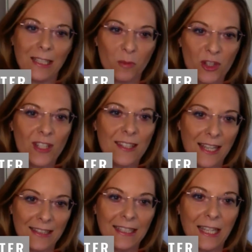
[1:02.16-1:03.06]
i due
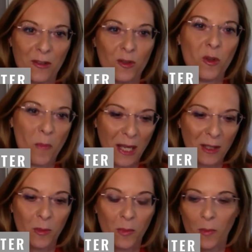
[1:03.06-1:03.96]
scienziati che hanno
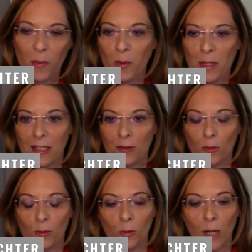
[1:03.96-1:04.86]
scoperto proprio questa
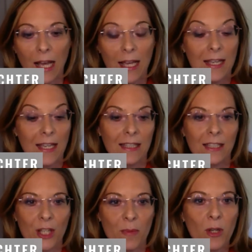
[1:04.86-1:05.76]
struttura.
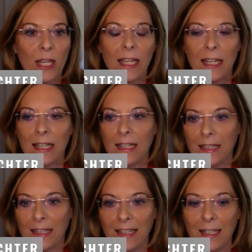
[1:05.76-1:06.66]
Diciamo che
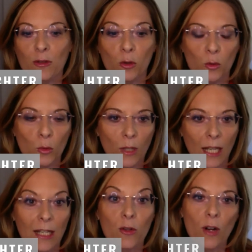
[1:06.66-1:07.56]
eh, le
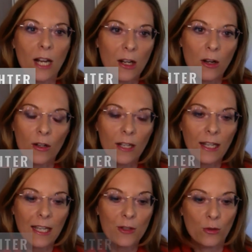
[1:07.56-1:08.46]
strutture non
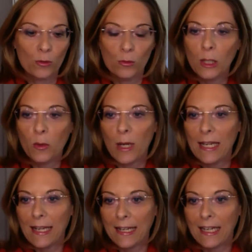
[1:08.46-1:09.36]
canoniche sono tutte
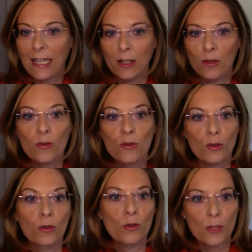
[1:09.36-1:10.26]
quelle che non
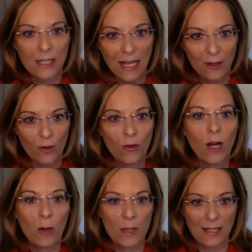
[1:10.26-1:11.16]
sottostanno
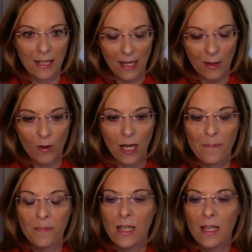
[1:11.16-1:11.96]
a questa regola.